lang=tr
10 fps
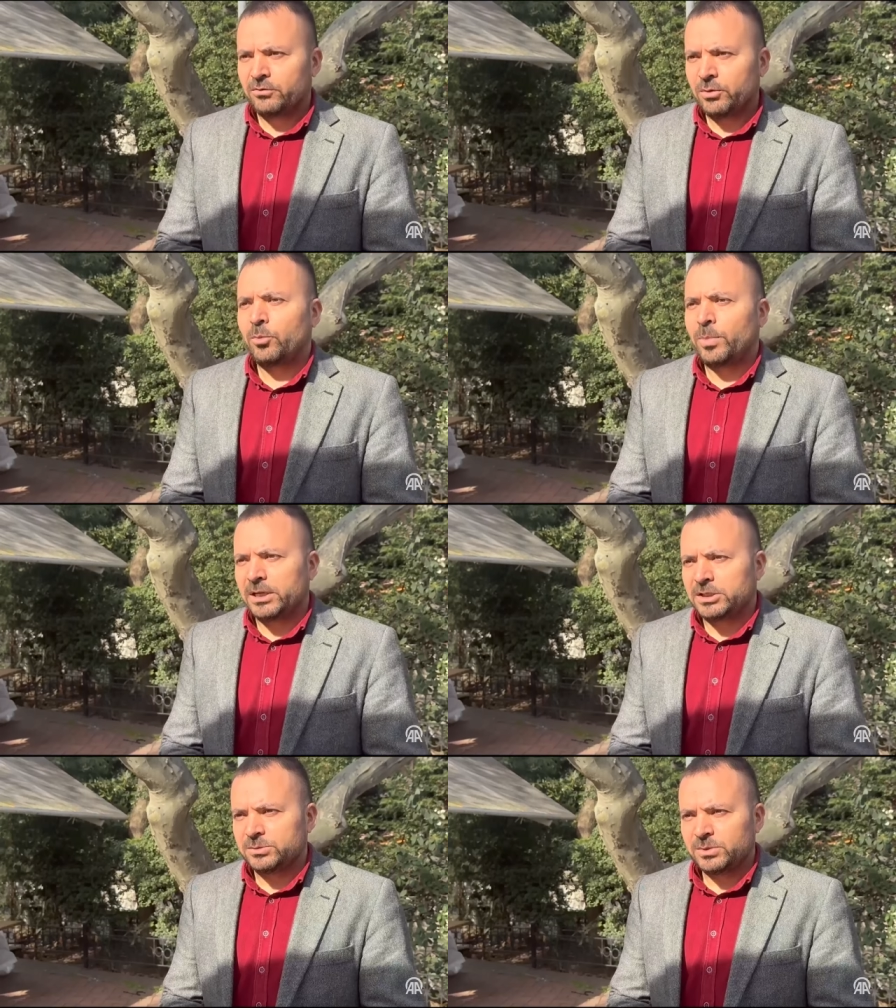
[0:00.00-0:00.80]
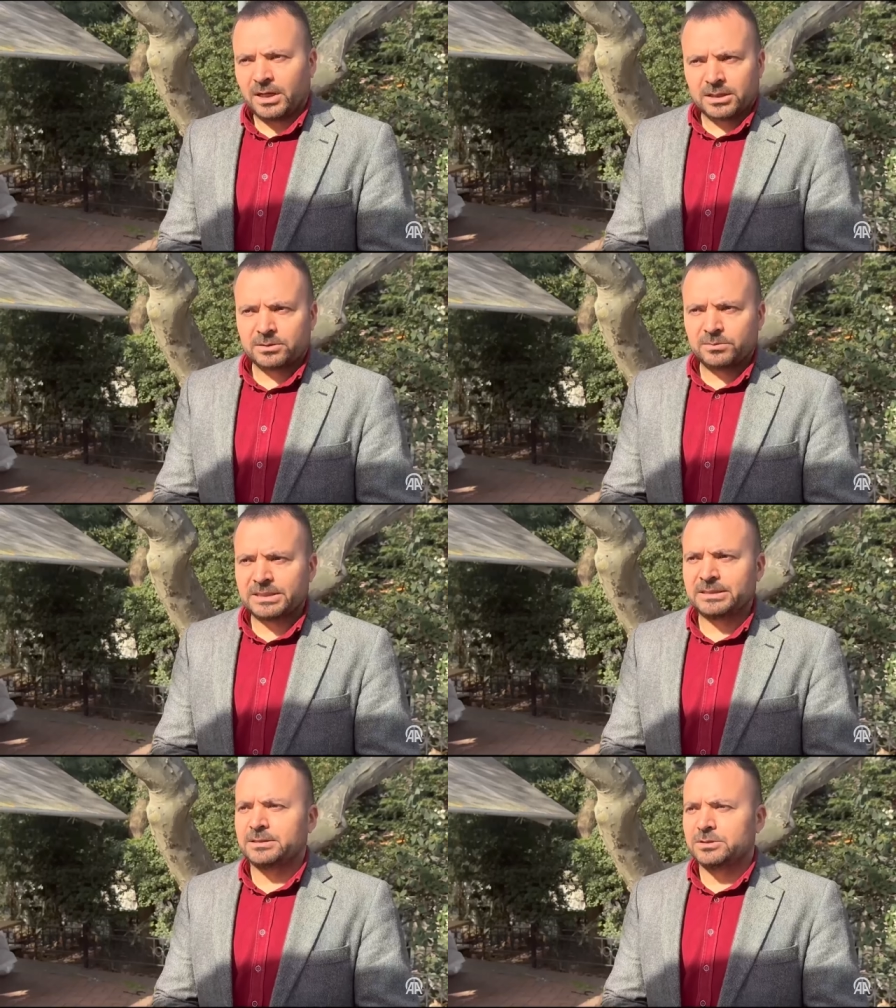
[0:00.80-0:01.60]
ve bu paylaşım
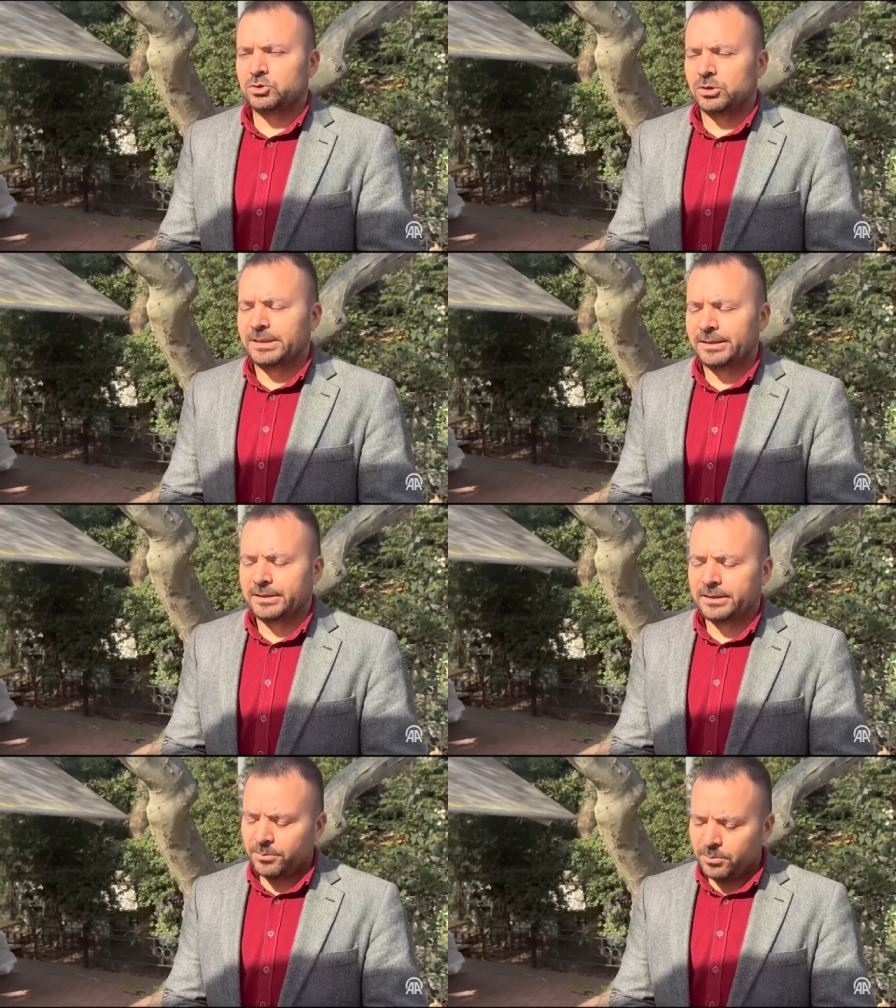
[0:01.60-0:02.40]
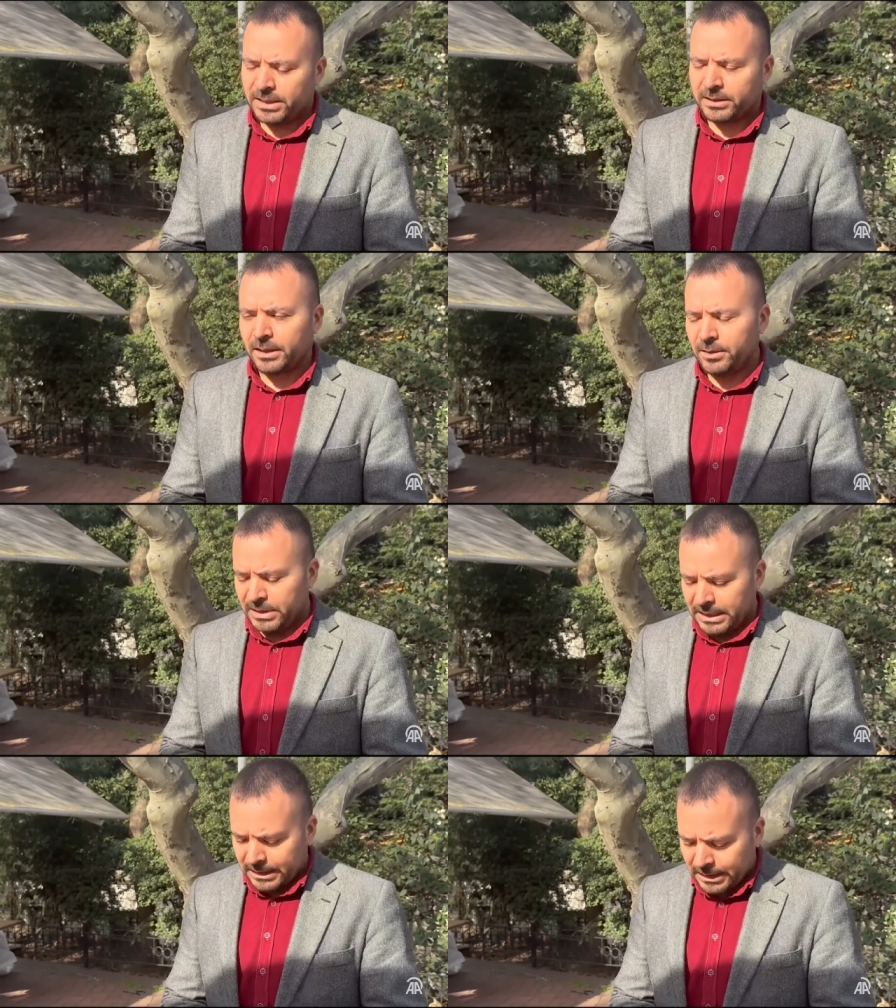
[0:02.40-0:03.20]
kaldırmanı söyledi diye beni de
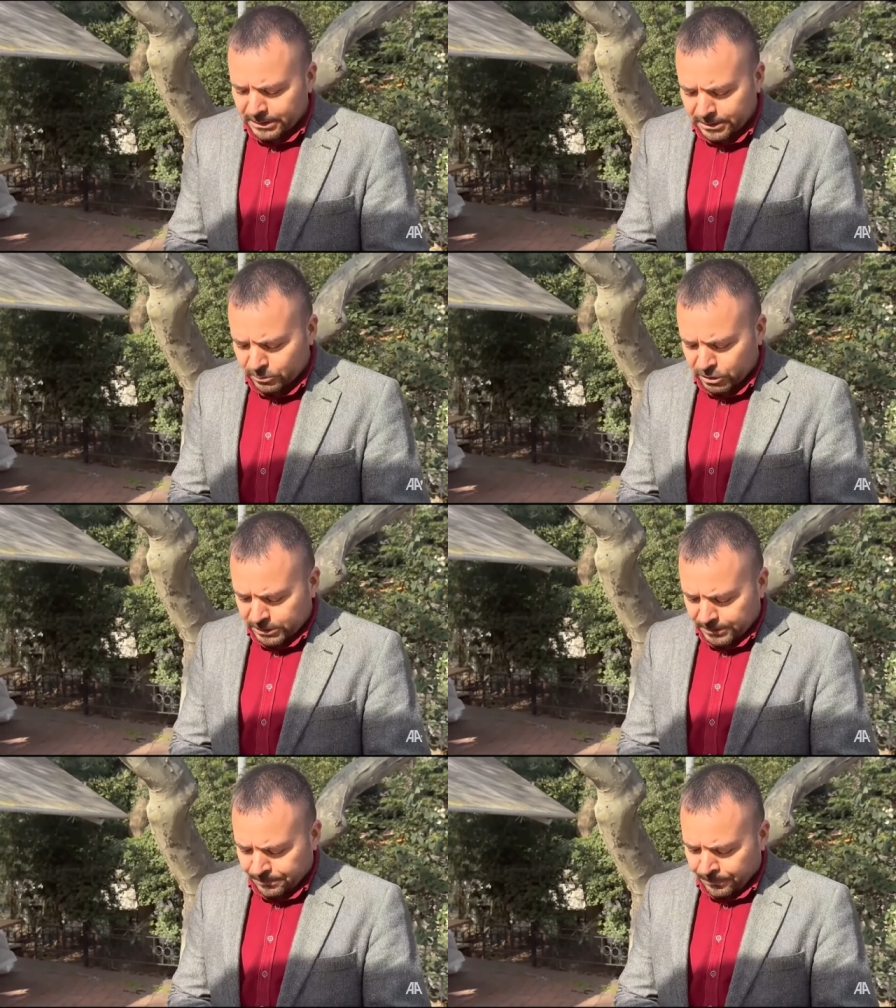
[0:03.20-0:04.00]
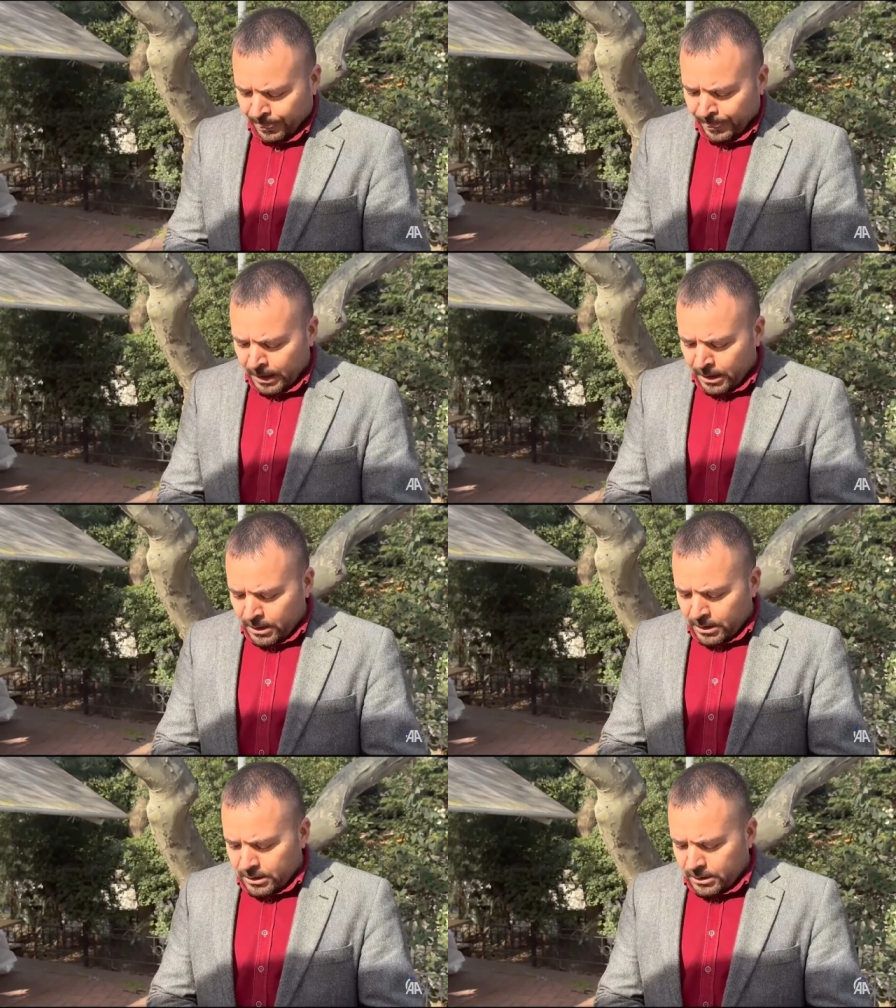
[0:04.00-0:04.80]
bilgilendirmişti.
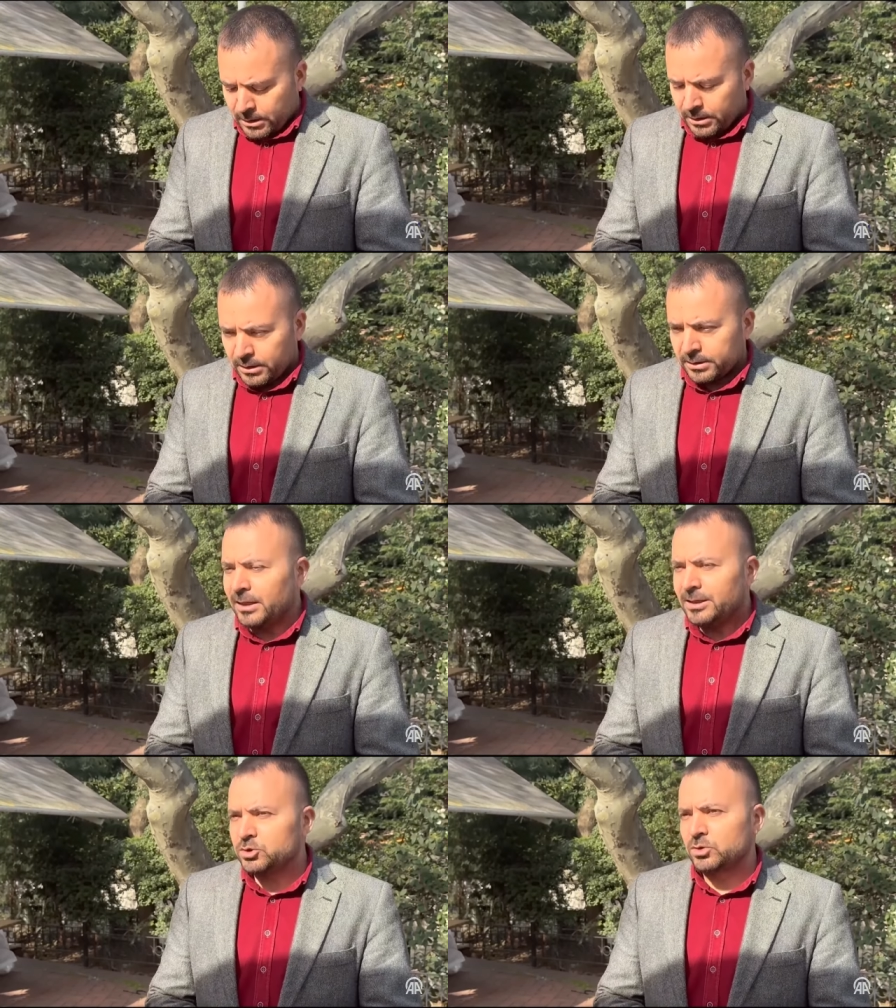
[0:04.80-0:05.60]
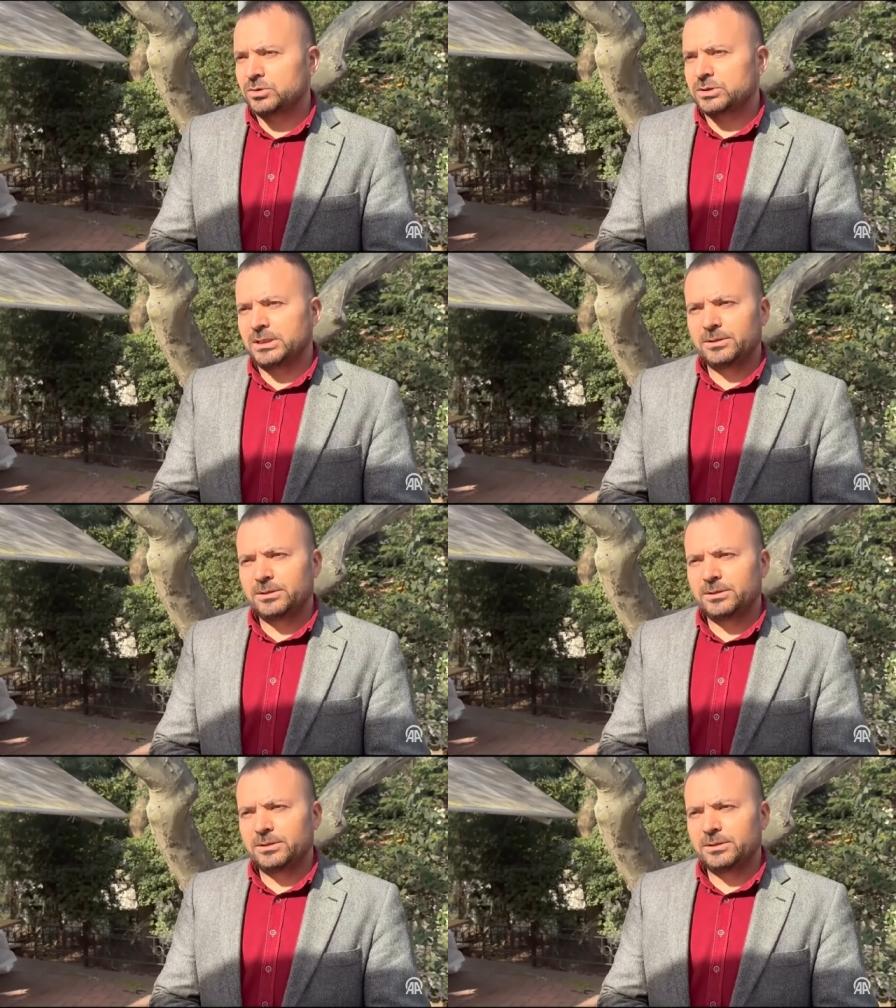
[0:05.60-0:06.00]
E, daha sonra